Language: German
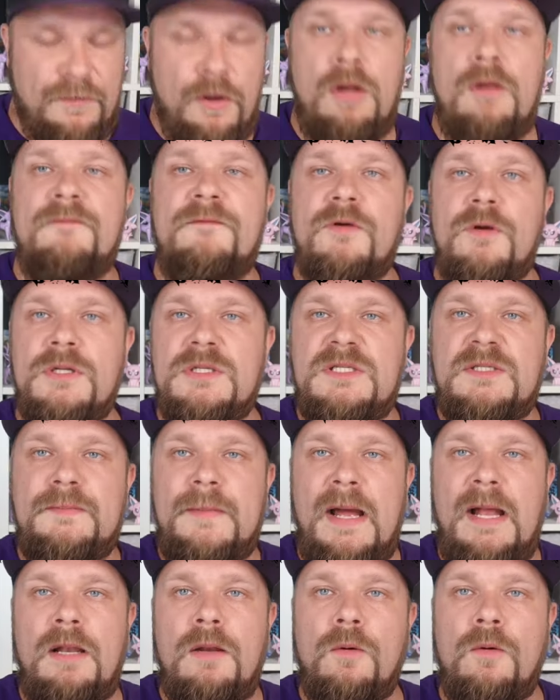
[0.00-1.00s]
wollen wir uns
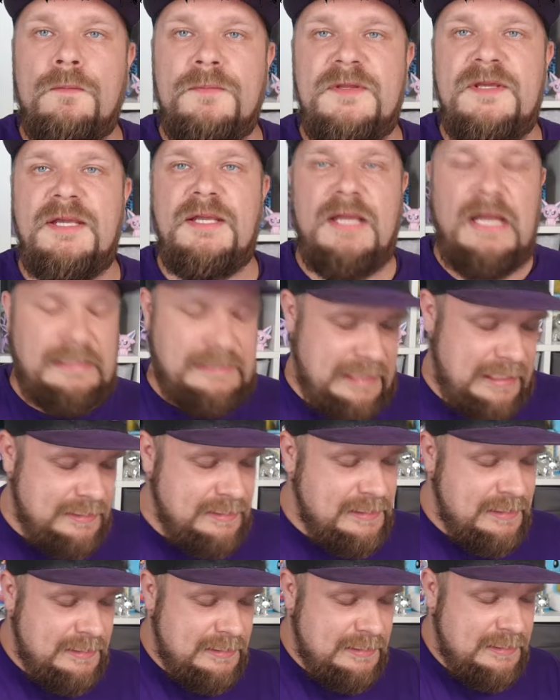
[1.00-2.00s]
mal um die
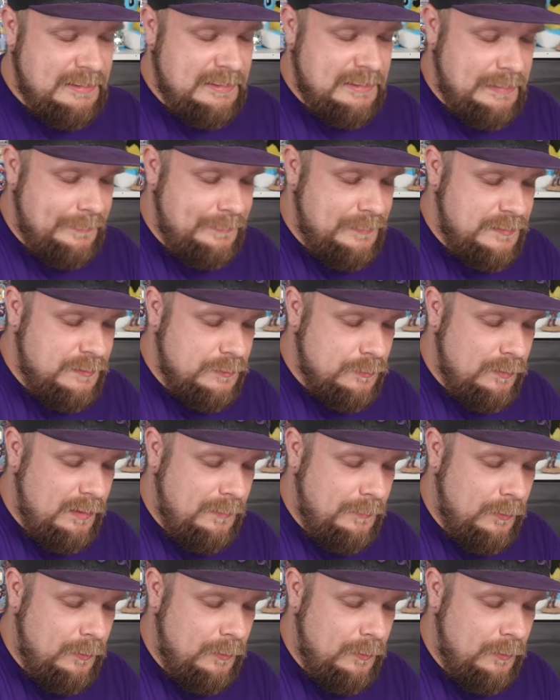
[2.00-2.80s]
tatsächliche Mystery